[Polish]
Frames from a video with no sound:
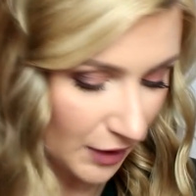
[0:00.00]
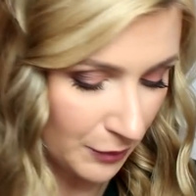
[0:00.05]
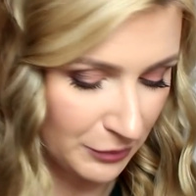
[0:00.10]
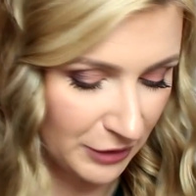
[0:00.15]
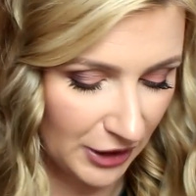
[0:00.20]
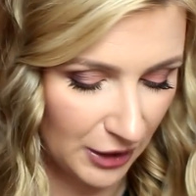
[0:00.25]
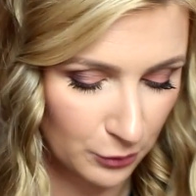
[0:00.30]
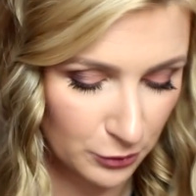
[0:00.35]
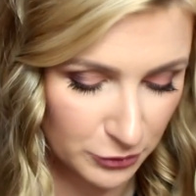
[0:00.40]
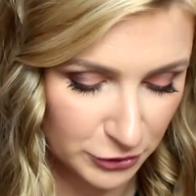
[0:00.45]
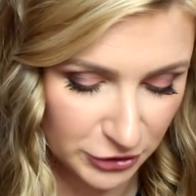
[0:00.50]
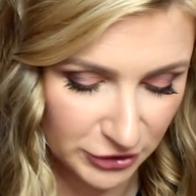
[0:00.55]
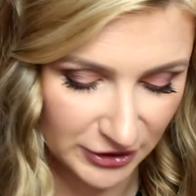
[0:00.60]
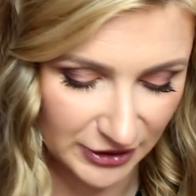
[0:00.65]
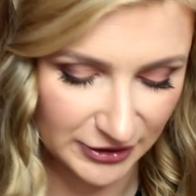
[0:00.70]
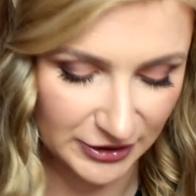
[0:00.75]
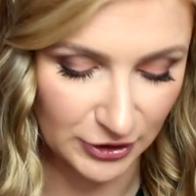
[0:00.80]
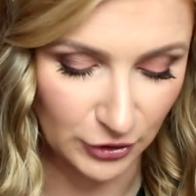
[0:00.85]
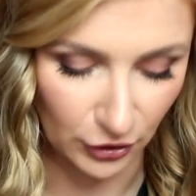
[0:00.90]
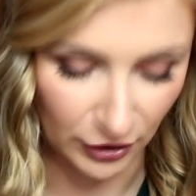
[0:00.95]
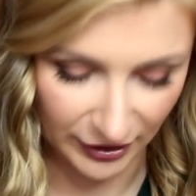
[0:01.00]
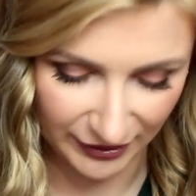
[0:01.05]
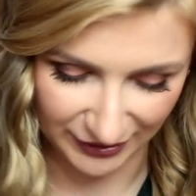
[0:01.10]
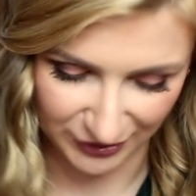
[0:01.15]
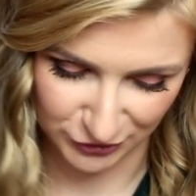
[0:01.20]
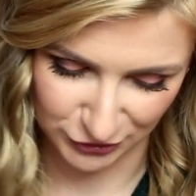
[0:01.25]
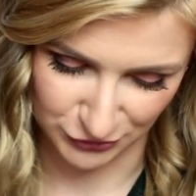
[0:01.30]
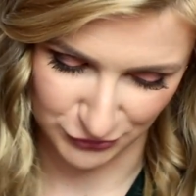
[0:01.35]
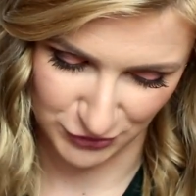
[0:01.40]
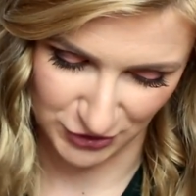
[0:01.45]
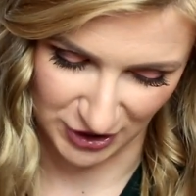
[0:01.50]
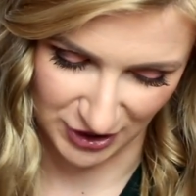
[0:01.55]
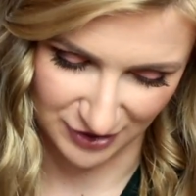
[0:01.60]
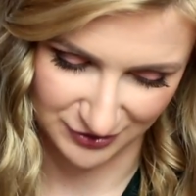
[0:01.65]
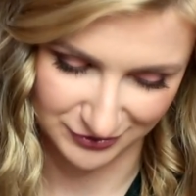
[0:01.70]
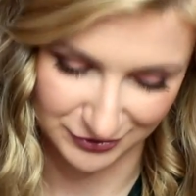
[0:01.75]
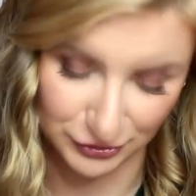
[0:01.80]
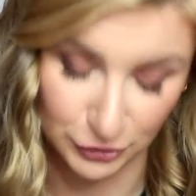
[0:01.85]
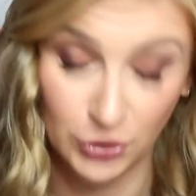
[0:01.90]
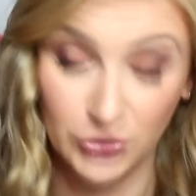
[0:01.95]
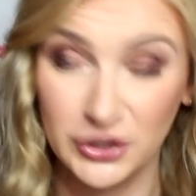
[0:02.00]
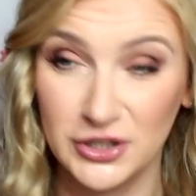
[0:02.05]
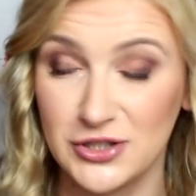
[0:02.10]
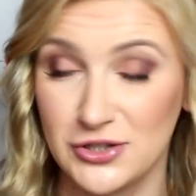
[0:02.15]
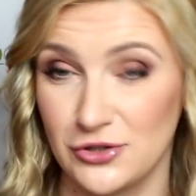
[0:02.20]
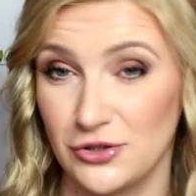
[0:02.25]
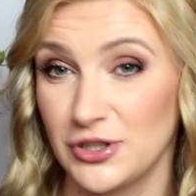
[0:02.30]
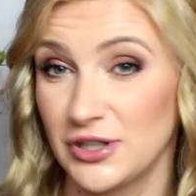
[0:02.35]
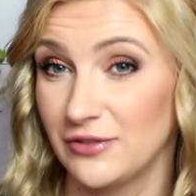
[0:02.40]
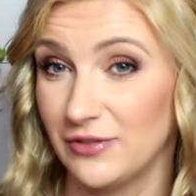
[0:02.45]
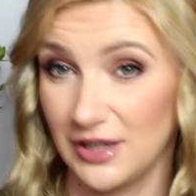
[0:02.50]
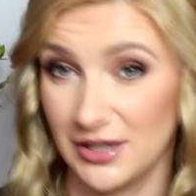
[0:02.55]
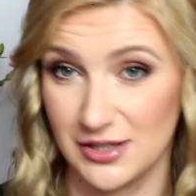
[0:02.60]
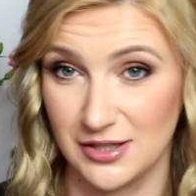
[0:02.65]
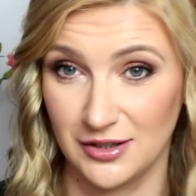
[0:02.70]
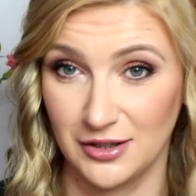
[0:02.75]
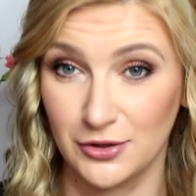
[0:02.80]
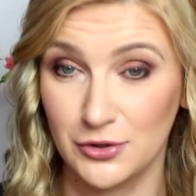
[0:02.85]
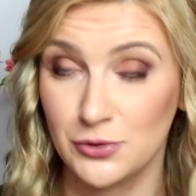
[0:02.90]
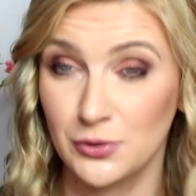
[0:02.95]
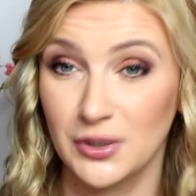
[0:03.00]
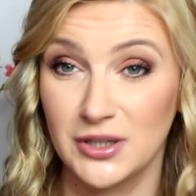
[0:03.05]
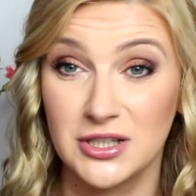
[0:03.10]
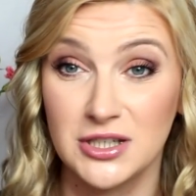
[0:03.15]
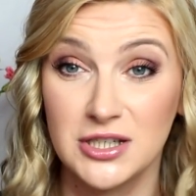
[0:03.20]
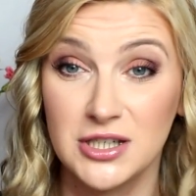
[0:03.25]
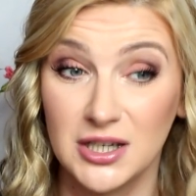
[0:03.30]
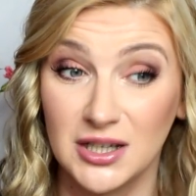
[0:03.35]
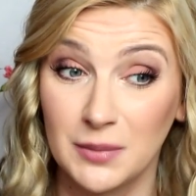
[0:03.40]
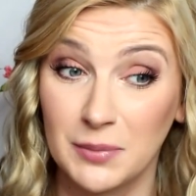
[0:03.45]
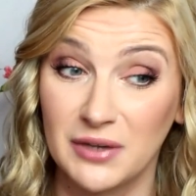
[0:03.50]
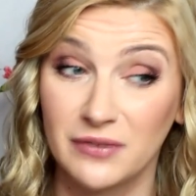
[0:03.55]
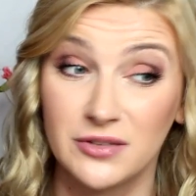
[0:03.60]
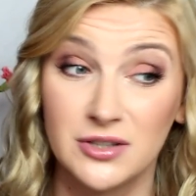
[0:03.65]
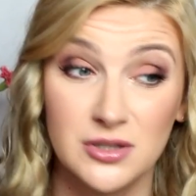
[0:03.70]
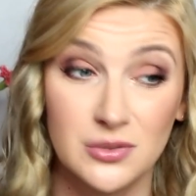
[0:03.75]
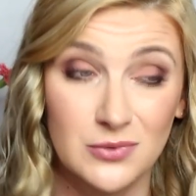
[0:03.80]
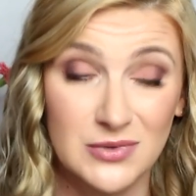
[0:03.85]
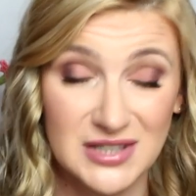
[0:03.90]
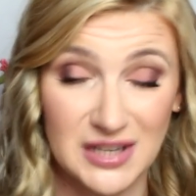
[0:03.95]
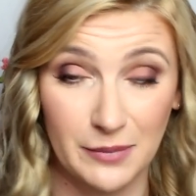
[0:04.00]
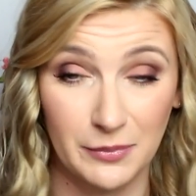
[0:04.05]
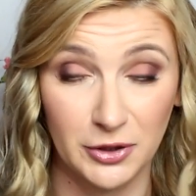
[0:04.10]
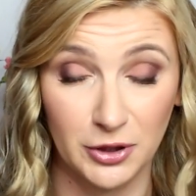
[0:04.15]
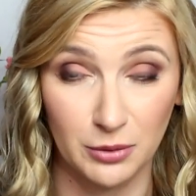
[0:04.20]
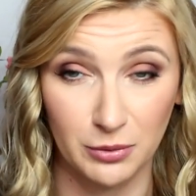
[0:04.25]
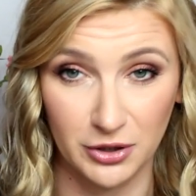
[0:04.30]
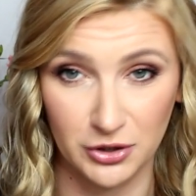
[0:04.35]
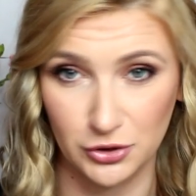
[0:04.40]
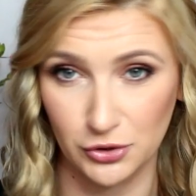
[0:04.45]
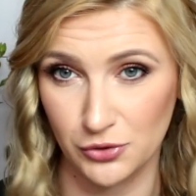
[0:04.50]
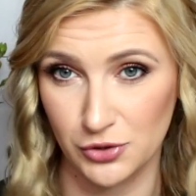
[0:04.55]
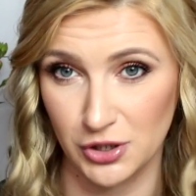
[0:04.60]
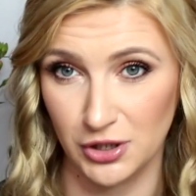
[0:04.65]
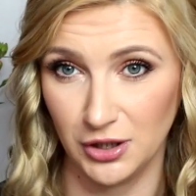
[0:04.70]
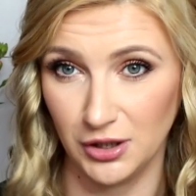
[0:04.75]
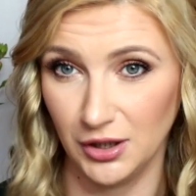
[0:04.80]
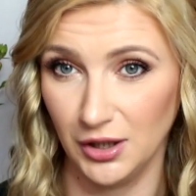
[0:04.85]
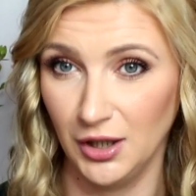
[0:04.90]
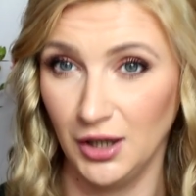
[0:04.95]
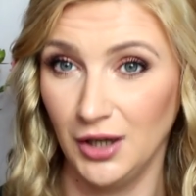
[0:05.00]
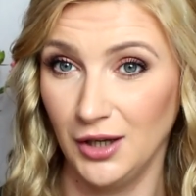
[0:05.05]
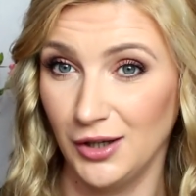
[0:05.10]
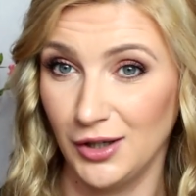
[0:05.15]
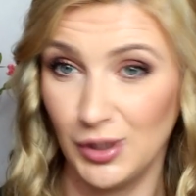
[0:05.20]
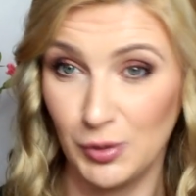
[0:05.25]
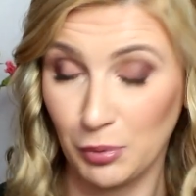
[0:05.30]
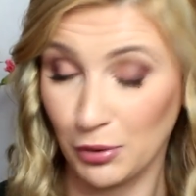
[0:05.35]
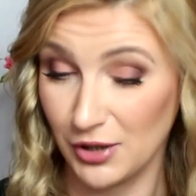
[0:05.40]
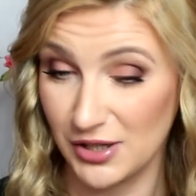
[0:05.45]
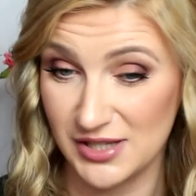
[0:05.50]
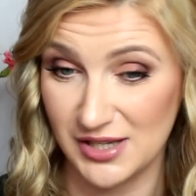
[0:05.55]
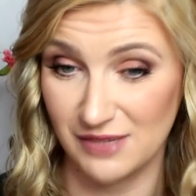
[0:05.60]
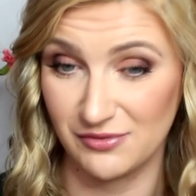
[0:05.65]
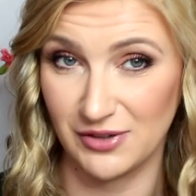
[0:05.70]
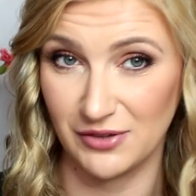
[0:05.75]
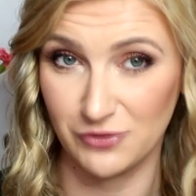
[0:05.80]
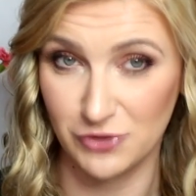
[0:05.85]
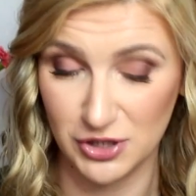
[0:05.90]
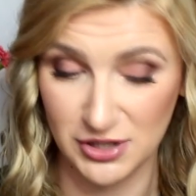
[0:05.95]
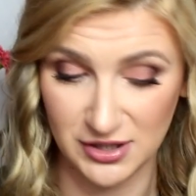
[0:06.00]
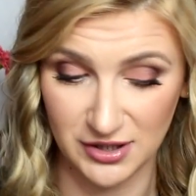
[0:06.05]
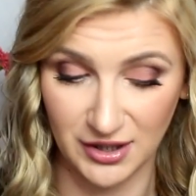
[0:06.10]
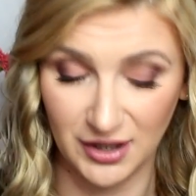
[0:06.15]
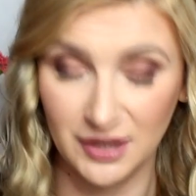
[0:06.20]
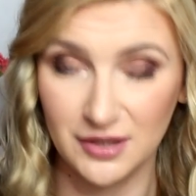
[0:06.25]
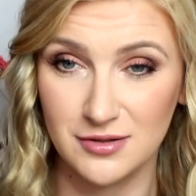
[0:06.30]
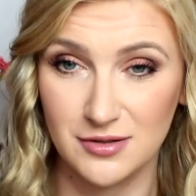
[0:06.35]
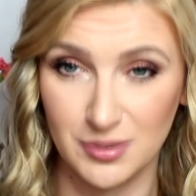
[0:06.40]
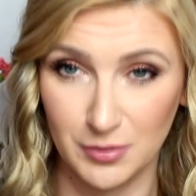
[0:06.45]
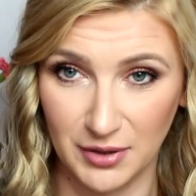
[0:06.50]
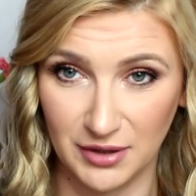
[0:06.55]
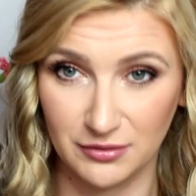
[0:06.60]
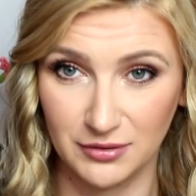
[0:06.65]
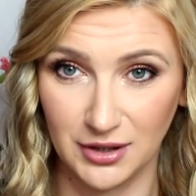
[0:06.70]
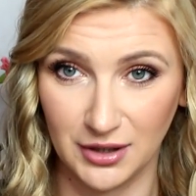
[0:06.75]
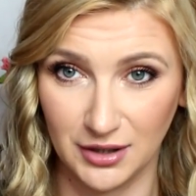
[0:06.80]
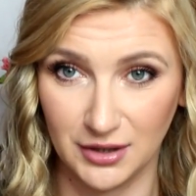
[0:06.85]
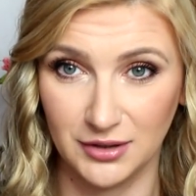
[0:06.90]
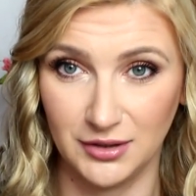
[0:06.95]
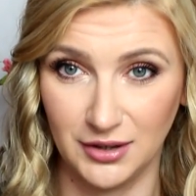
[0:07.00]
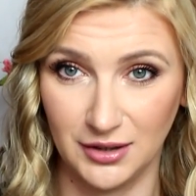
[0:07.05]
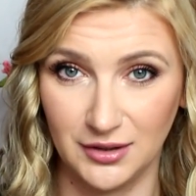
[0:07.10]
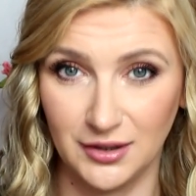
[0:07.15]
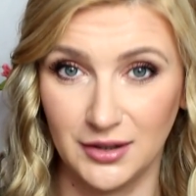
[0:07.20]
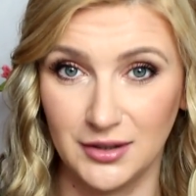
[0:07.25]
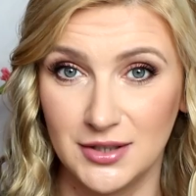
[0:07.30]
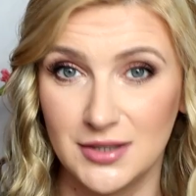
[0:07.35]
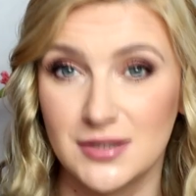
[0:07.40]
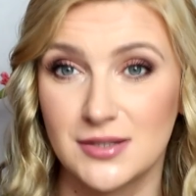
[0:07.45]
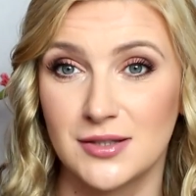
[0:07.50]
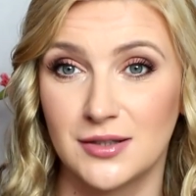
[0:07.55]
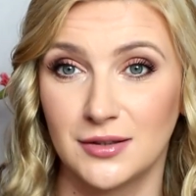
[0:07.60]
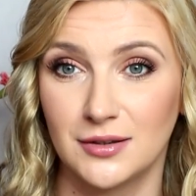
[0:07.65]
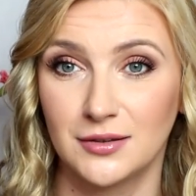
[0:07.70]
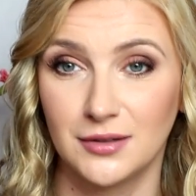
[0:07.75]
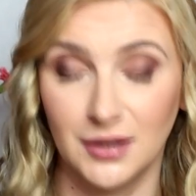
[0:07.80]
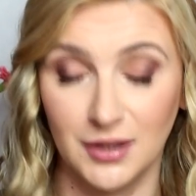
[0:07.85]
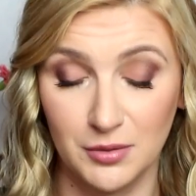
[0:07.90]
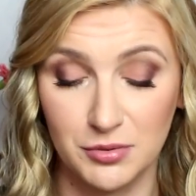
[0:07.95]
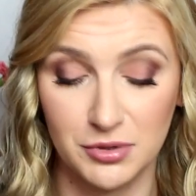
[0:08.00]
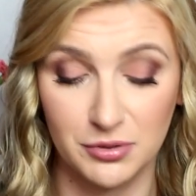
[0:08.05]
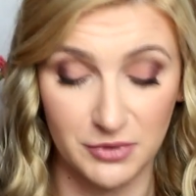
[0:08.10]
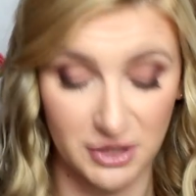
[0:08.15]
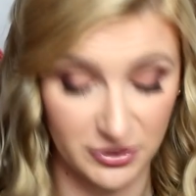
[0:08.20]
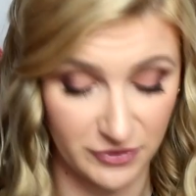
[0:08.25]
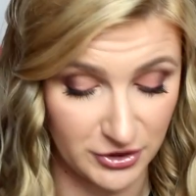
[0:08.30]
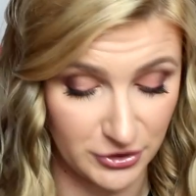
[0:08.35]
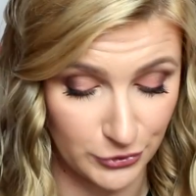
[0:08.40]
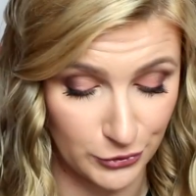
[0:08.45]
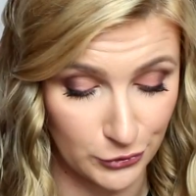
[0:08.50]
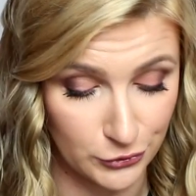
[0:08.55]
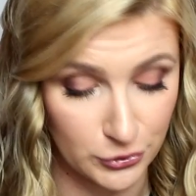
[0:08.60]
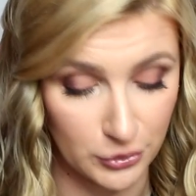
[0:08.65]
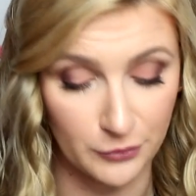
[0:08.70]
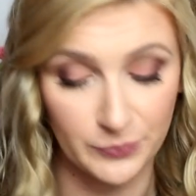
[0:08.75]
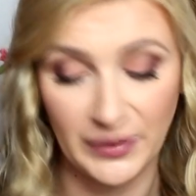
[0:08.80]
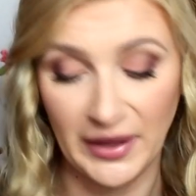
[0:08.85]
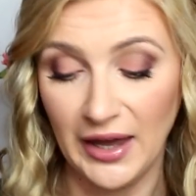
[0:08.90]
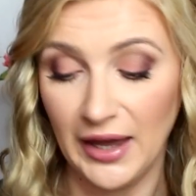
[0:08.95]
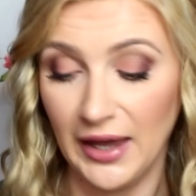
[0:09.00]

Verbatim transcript: Michał Rusinek i kolejna książka. To jest coś rewelacyjnego. Słuchajcie, dzisiaj naprawdę są same dobre książki i polecam Wam wszystkie. Co prawda jedna jest e, najlepszą na świecie książką.